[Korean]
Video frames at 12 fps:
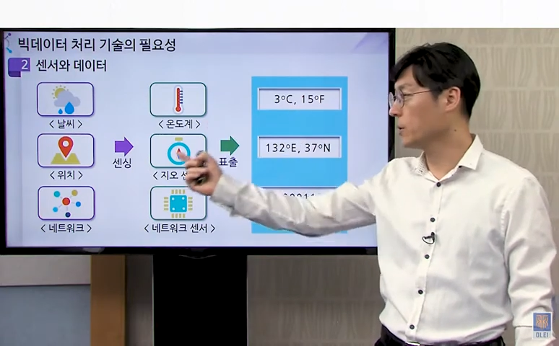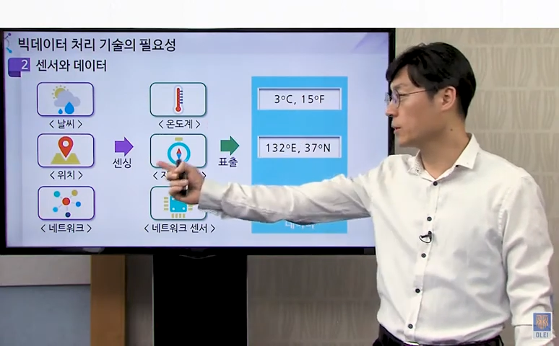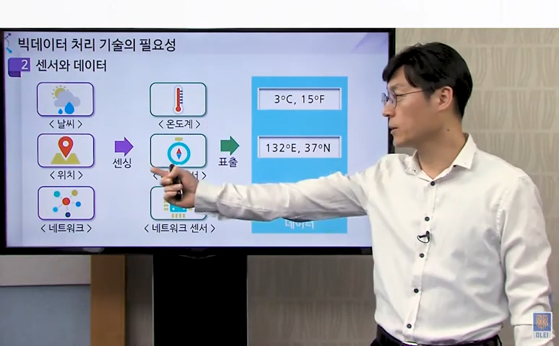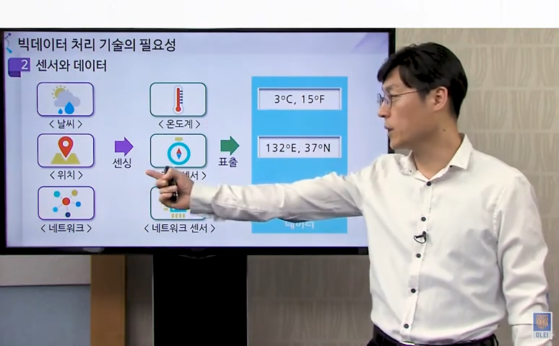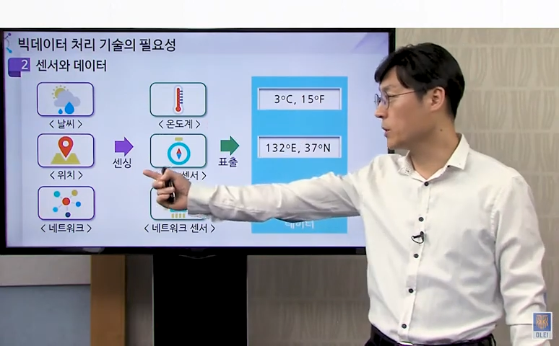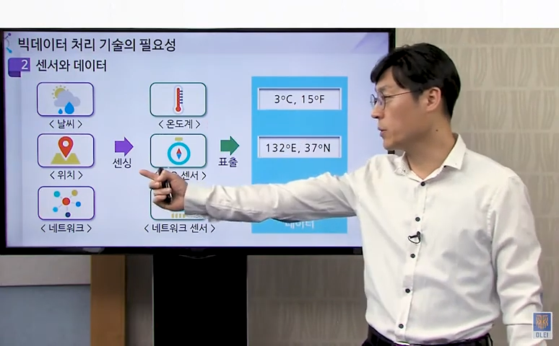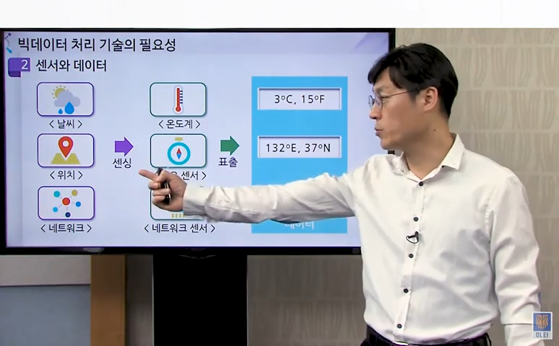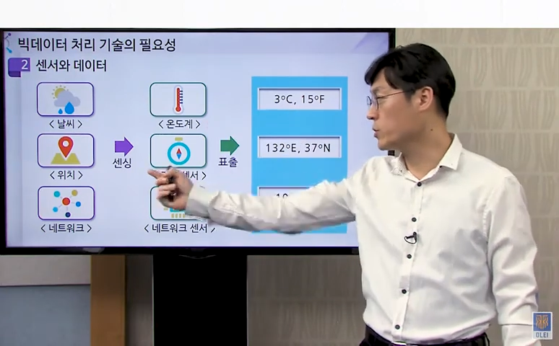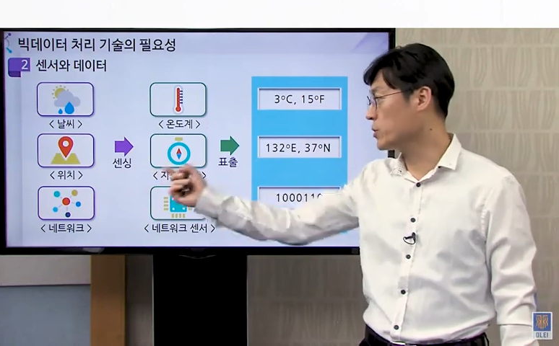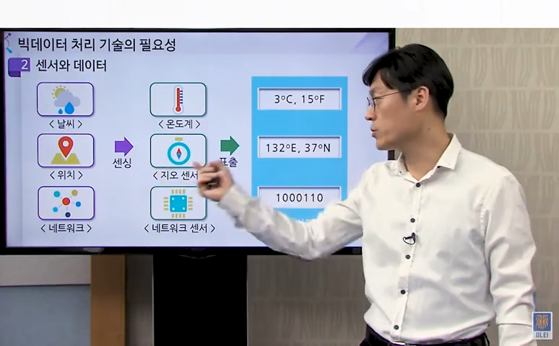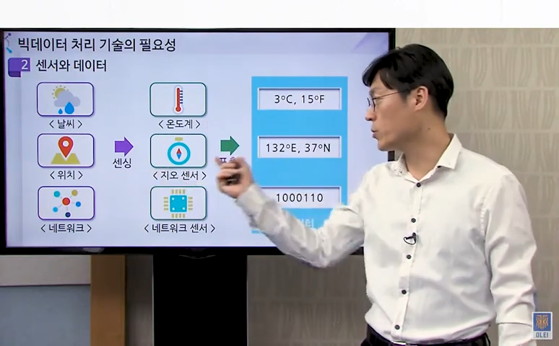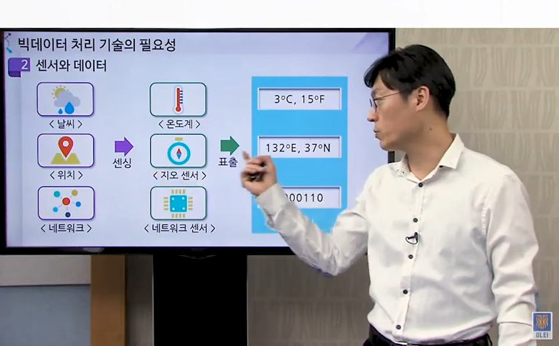그 다음에
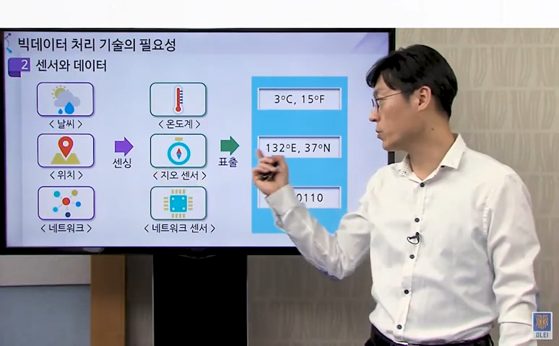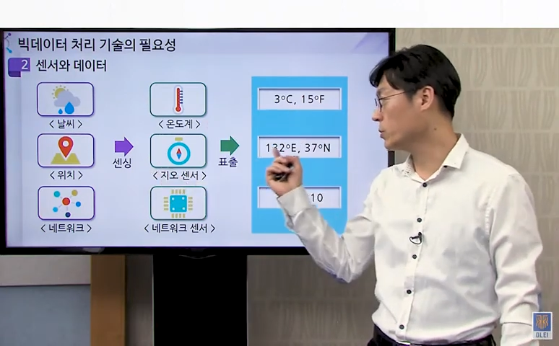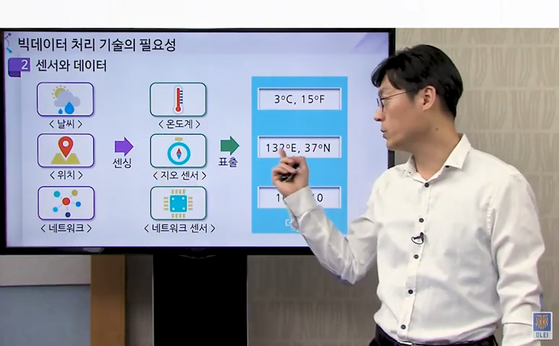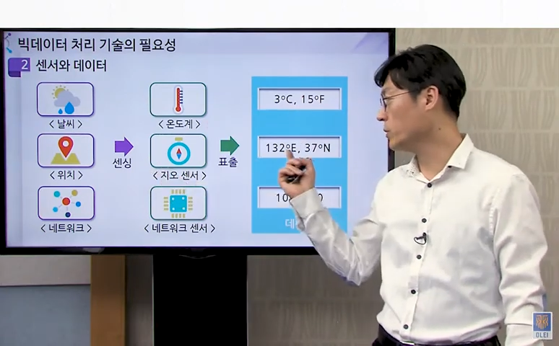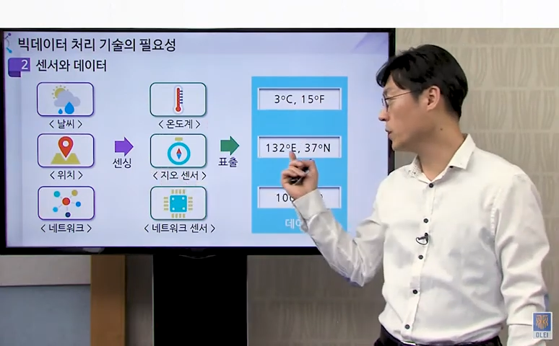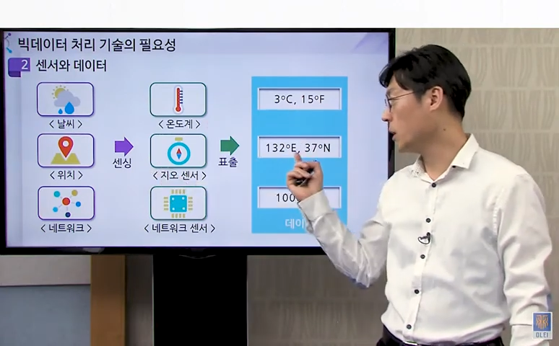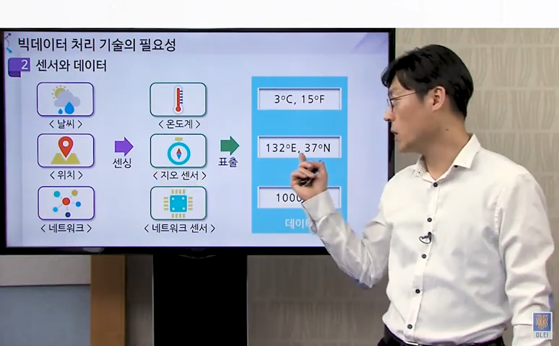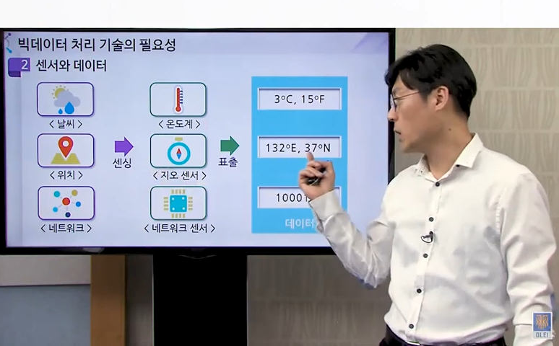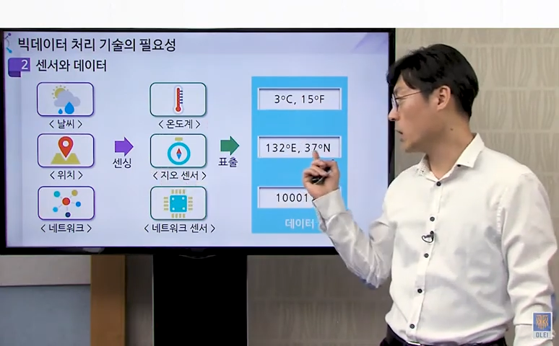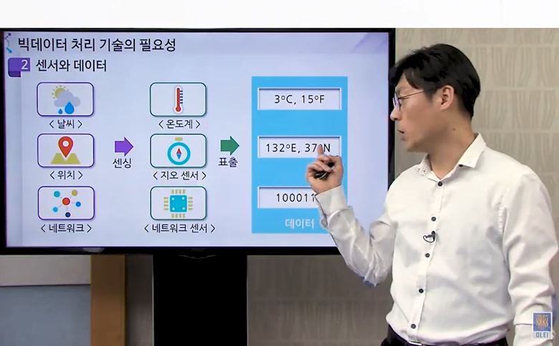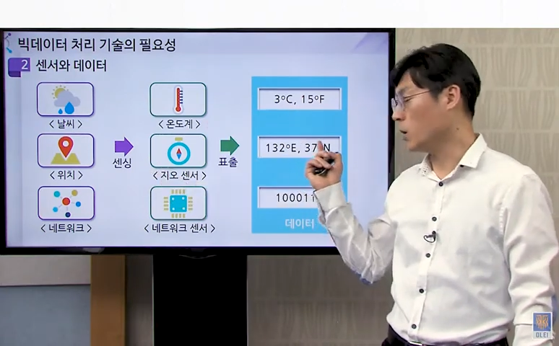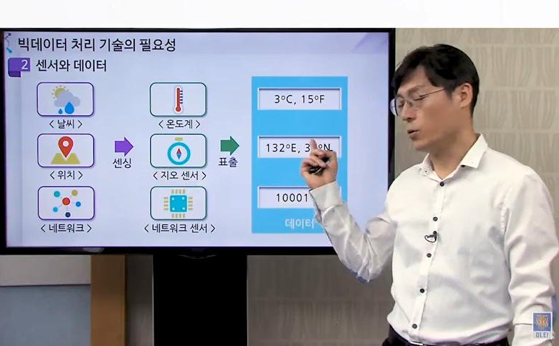위치 정보는
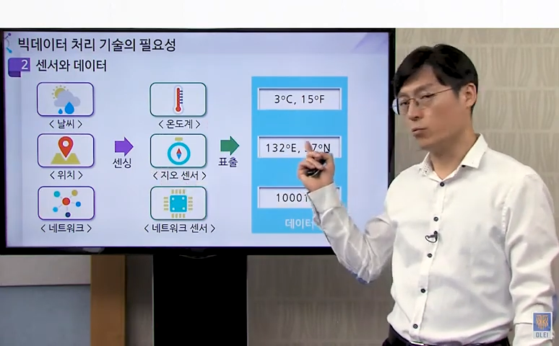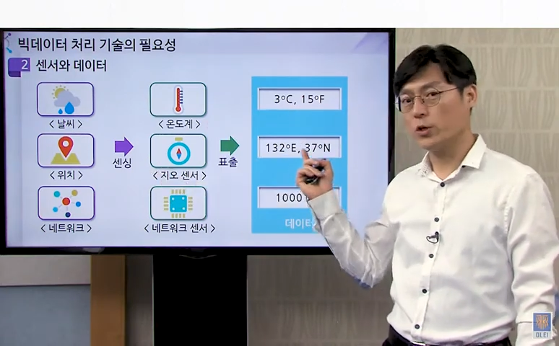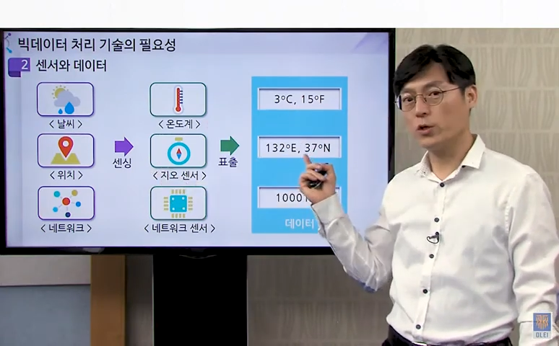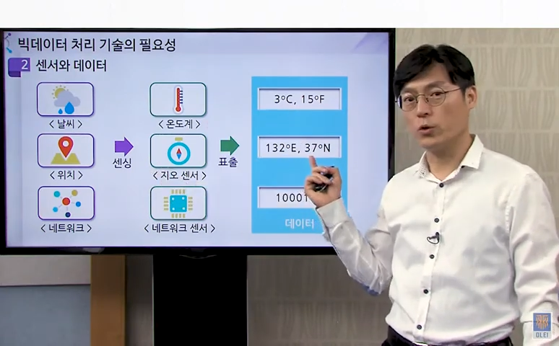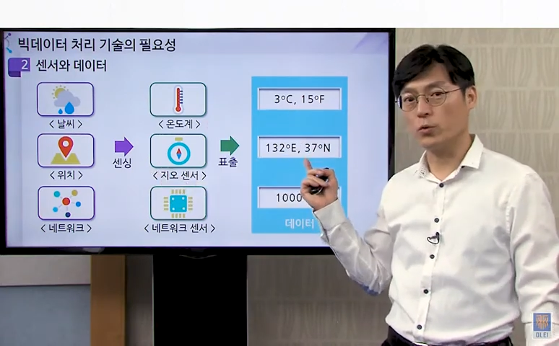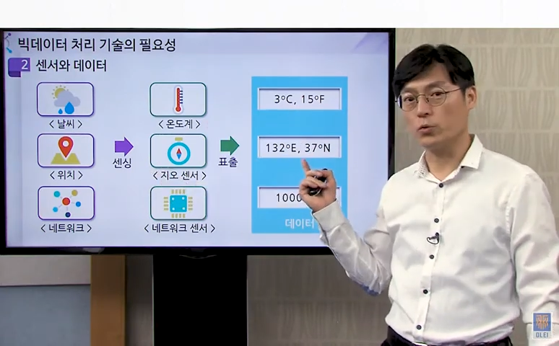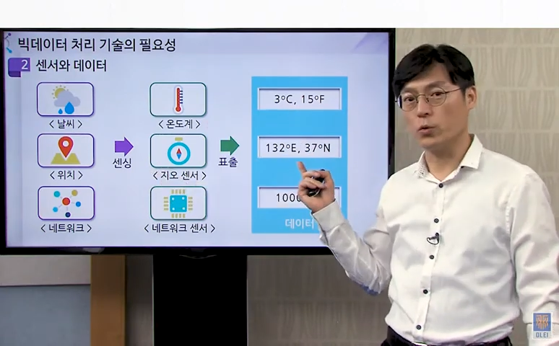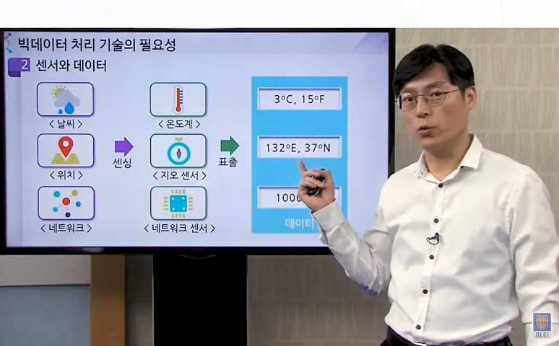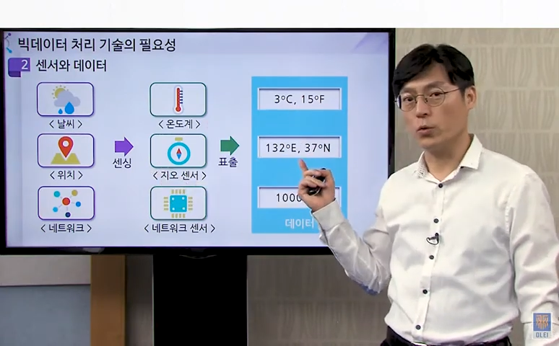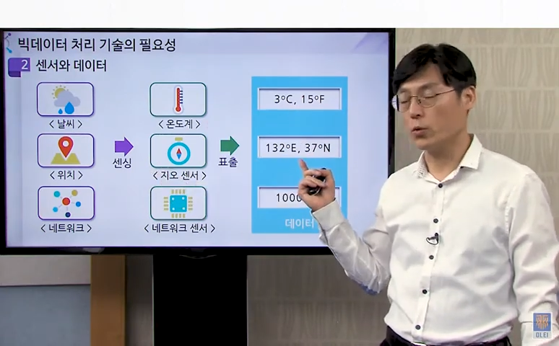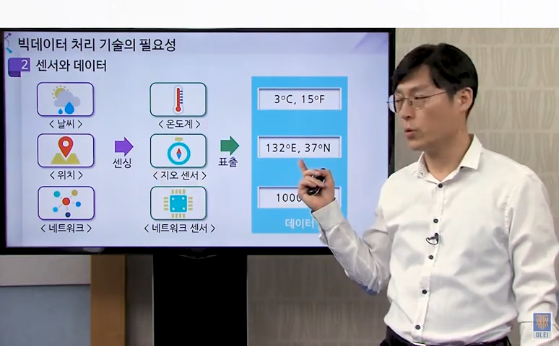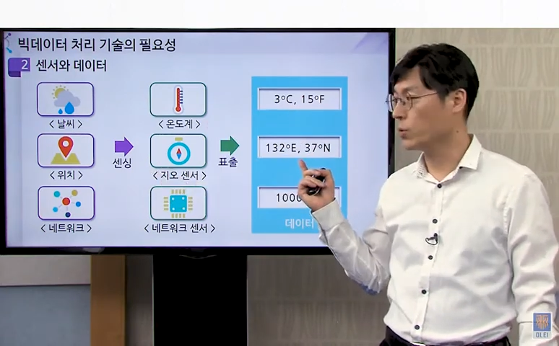어,
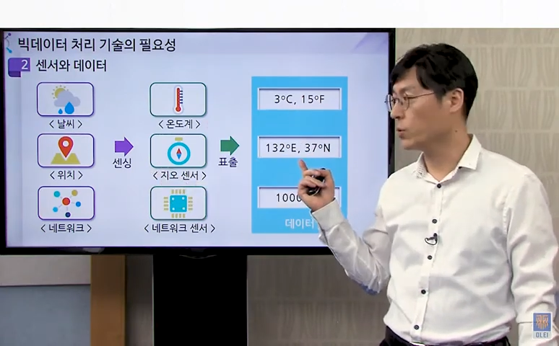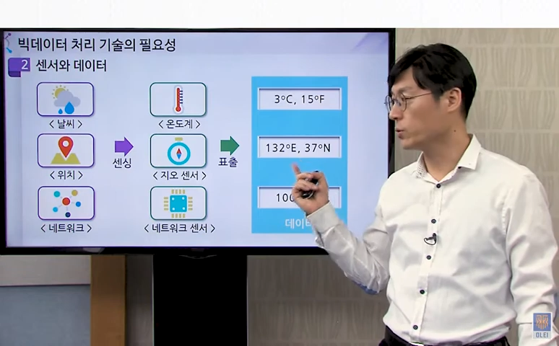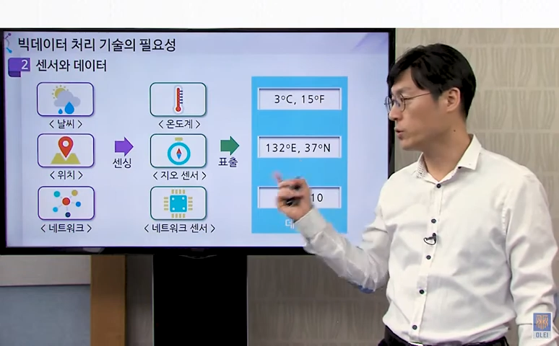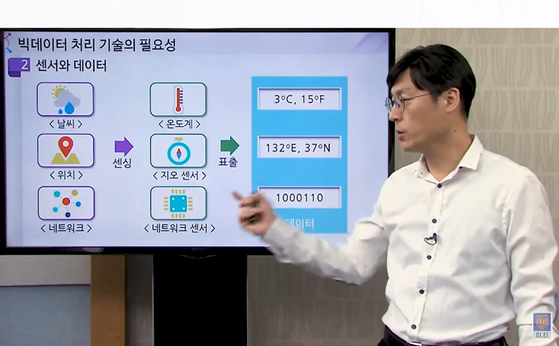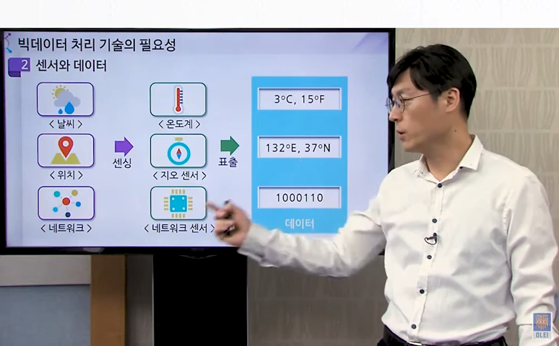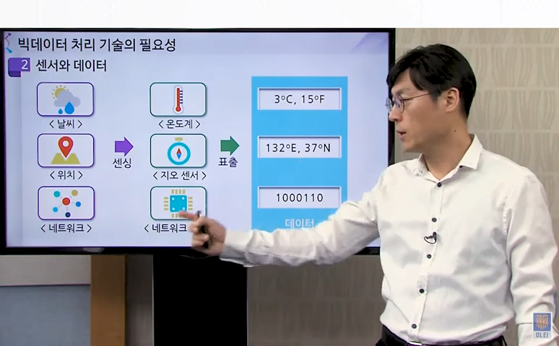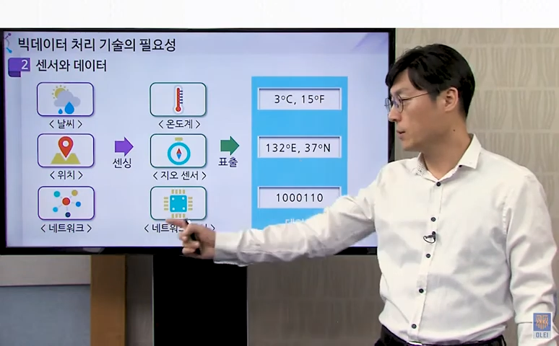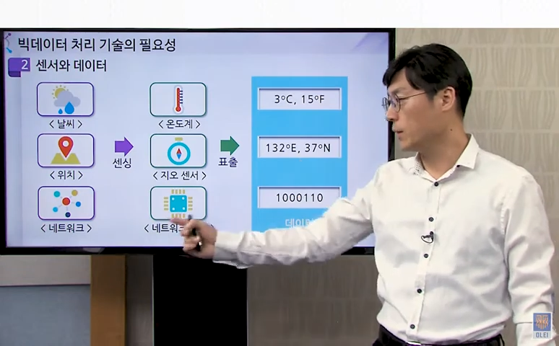위경도, 그죠?